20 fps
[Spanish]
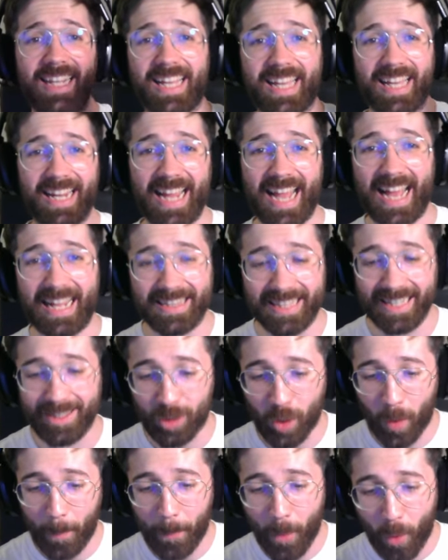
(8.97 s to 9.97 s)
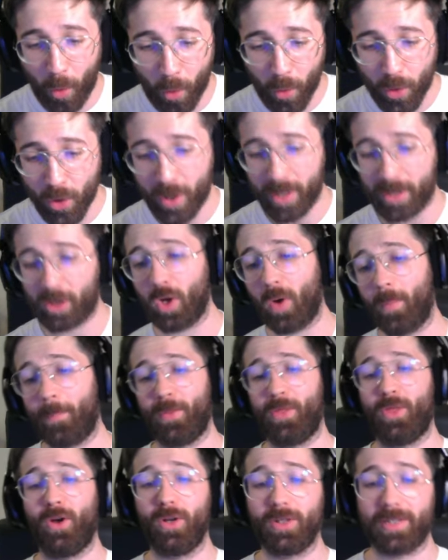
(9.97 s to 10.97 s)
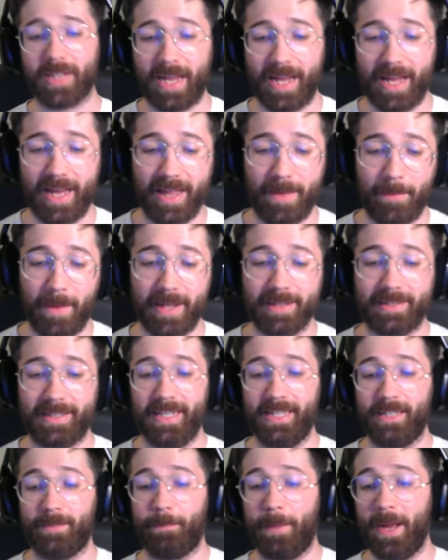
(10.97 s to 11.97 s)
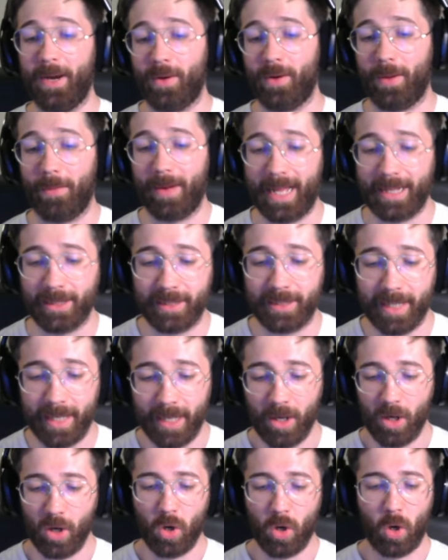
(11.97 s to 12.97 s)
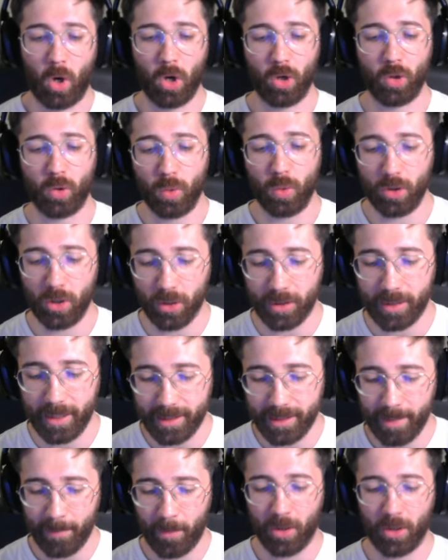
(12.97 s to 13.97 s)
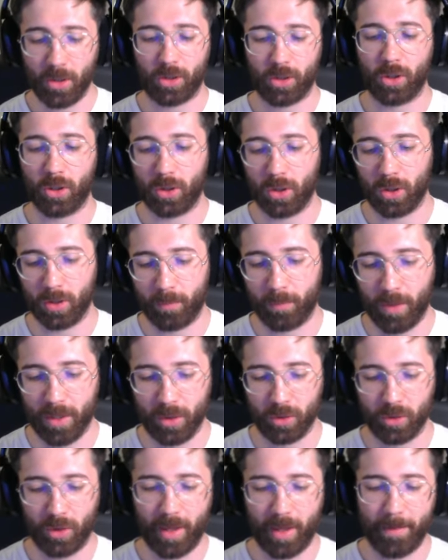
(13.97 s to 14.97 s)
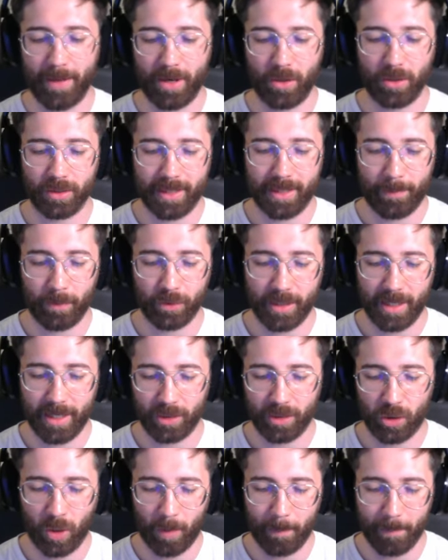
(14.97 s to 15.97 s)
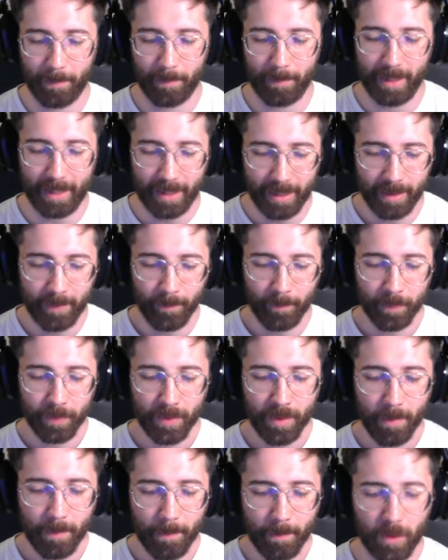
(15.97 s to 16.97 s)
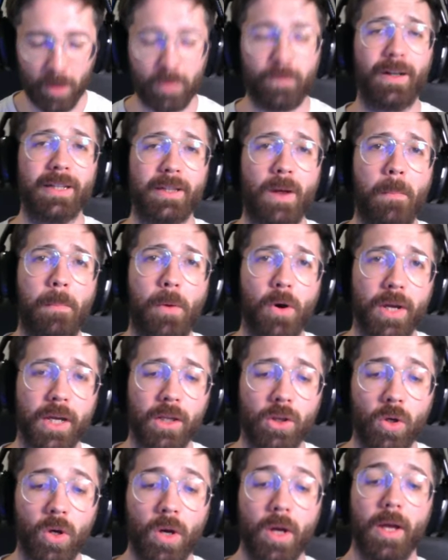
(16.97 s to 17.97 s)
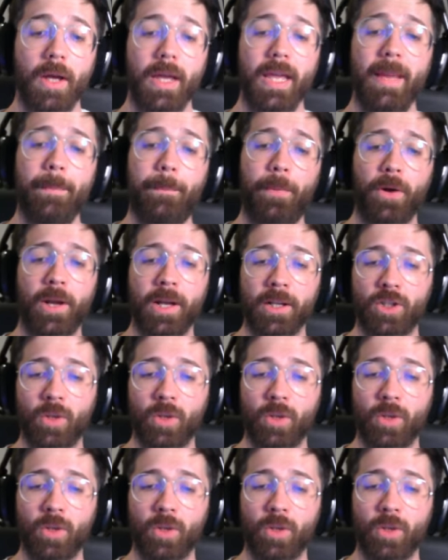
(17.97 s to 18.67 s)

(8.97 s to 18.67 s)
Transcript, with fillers: Creati, top 1 y top 2, además hispanohablante. Orgullosísimo, nosotros, bueno, todavía no estamos en el top 1000. Nos falta un poquito y por eso